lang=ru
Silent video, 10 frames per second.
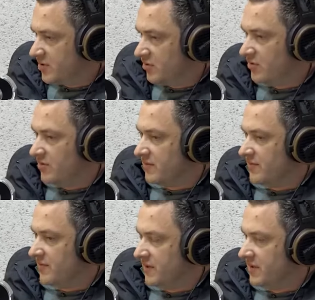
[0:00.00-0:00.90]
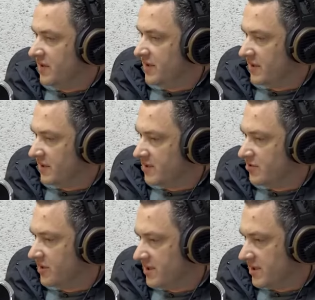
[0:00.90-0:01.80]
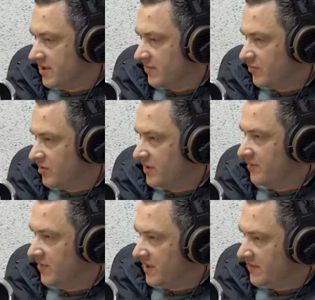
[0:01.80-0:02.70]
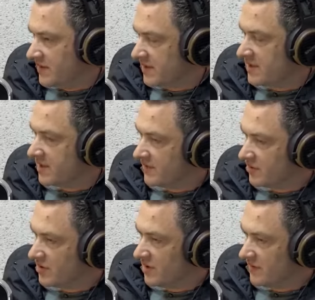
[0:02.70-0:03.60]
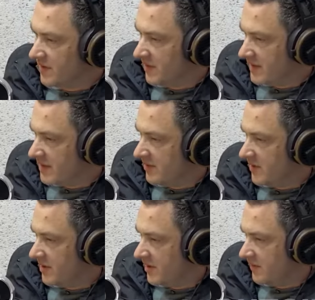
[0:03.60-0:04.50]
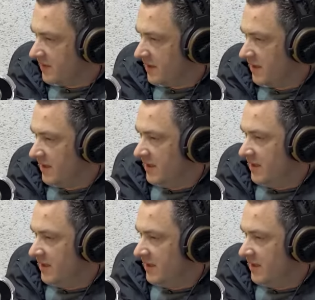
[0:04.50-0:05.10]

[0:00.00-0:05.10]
что единый координационный центр будет обмениваться соответствующей информацией оперативной,